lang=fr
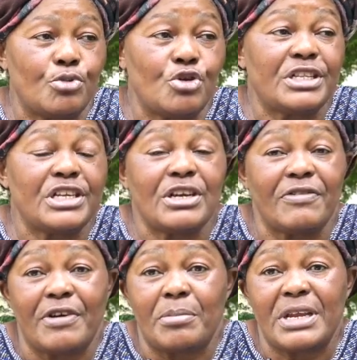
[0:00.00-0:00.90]
Le produit était
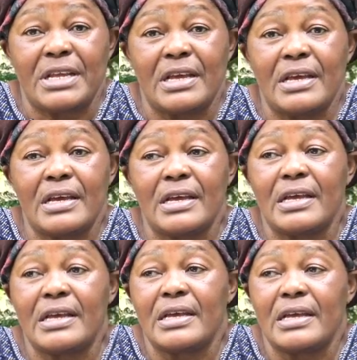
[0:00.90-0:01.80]
déjà
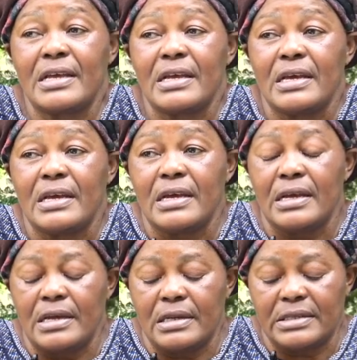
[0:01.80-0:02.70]
fabriqué et
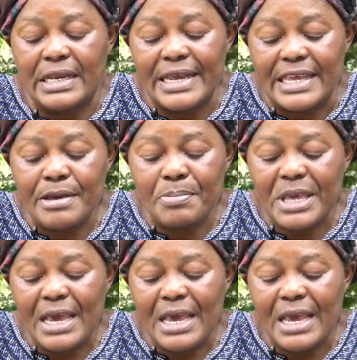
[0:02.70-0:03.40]
c'est l'équipe